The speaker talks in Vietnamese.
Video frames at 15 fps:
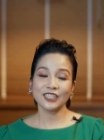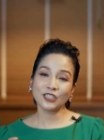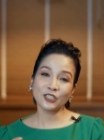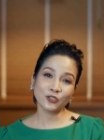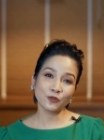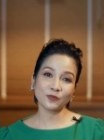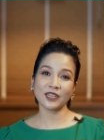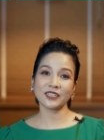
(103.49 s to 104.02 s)

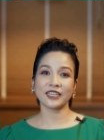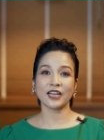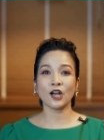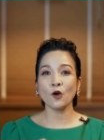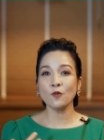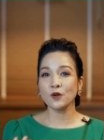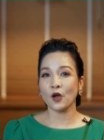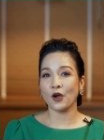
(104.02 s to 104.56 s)
chứ chúng ta sẽ
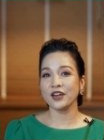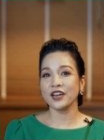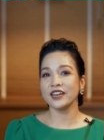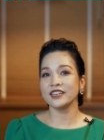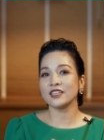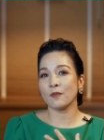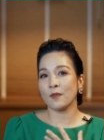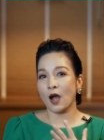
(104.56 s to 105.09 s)
không nói
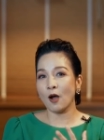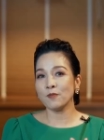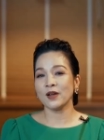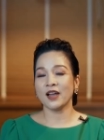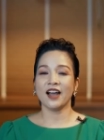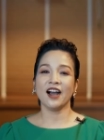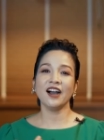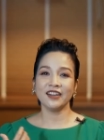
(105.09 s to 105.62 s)
đến giọng
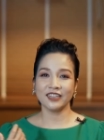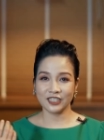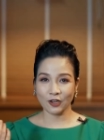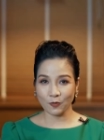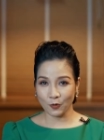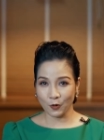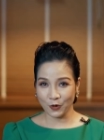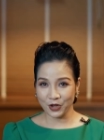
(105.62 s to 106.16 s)
óc ở
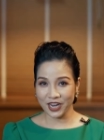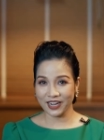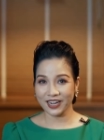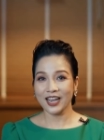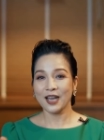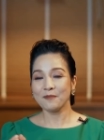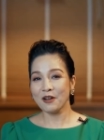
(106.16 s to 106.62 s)
trong cổ điển